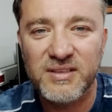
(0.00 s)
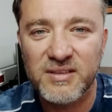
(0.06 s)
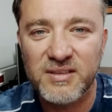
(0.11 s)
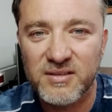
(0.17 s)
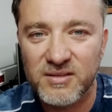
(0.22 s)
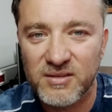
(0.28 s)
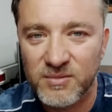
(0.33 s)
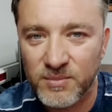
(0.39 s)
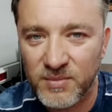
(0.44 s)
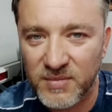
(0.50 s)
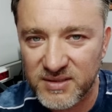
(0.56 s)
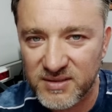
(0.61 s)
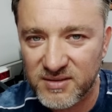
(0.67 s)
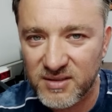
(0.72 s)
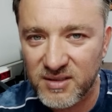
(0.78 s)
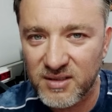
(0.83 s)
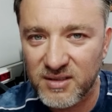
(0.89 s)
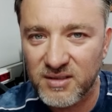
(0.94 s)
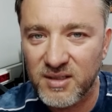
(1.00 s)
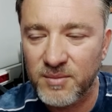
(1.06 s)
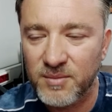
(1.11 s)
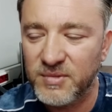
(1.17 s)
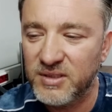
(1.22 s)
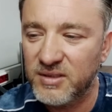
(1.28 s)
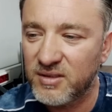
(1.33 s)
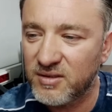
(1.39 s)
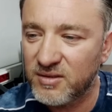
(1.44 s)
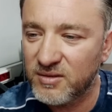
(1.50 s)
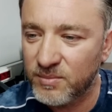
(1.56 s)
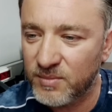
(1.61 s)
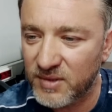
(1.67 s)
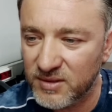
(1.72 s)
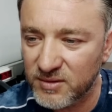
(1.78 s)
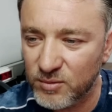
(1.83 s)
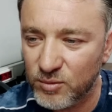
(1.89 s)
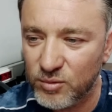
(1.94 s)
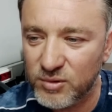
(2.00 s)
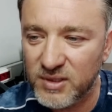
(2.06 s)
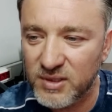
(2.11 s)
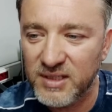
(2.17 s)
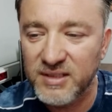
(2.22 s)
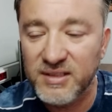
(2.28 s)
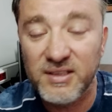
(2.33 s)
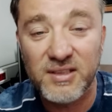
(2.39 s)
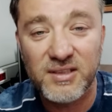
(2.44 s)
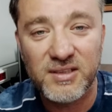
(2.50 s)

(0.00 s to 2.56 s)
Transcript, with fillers: inanılmaz sağlam, inanılmaz güzel.